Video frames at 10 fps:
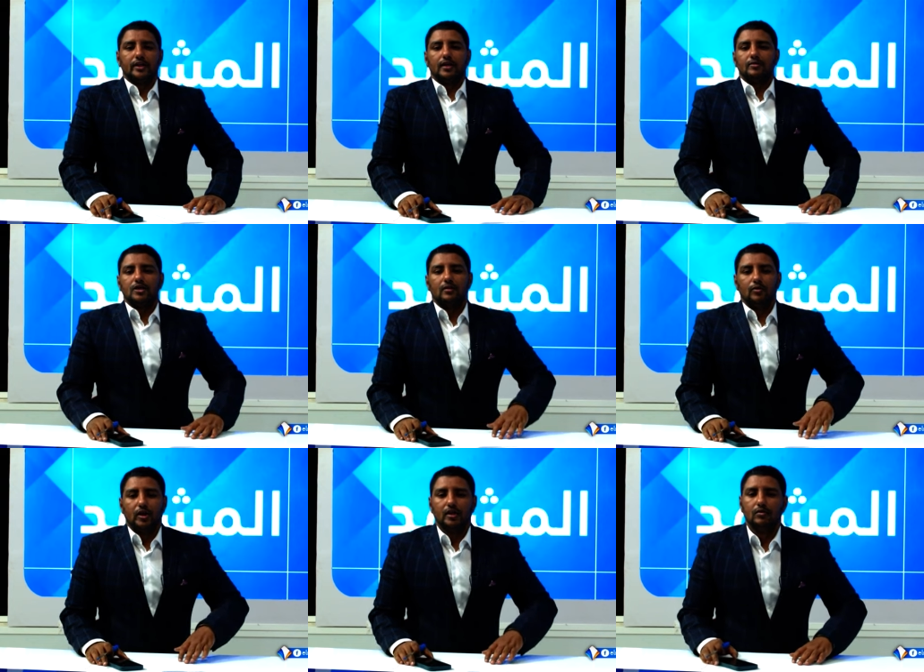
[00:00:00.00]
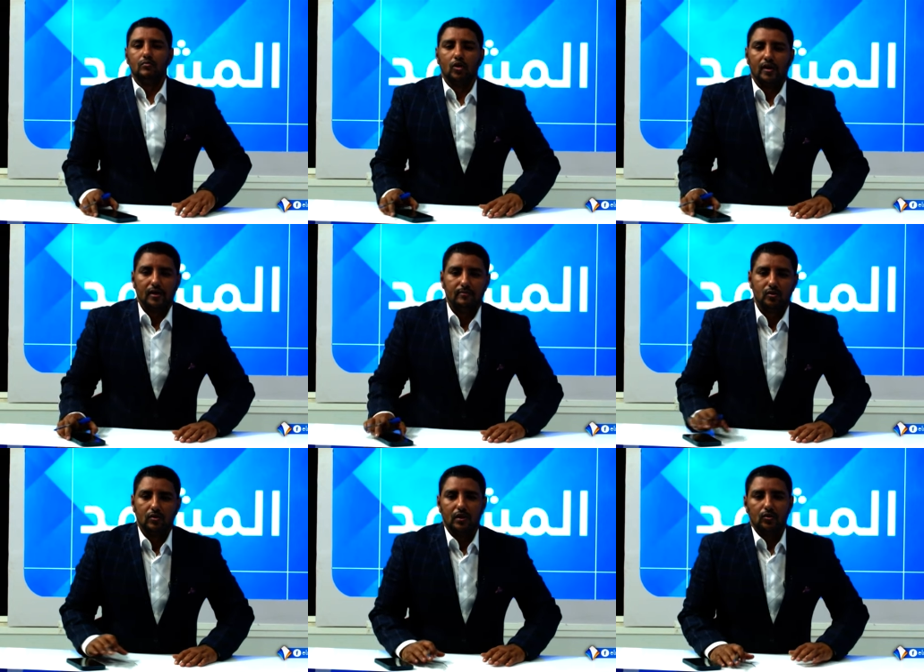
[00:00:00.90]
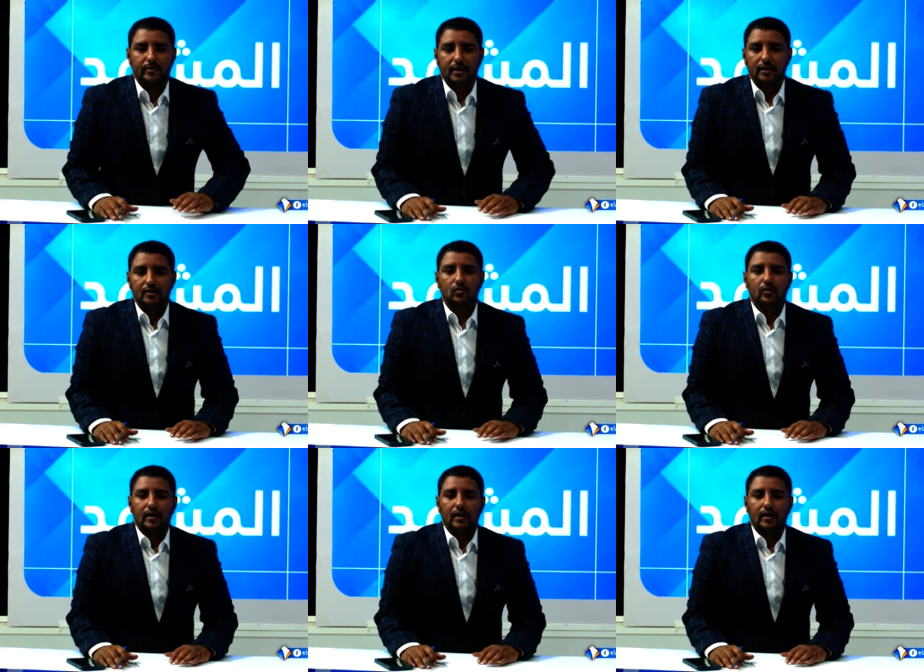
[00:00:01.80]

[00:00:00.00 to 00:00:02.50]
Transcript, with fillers: الكرام السلام عليكم ورحمة الله وبركاته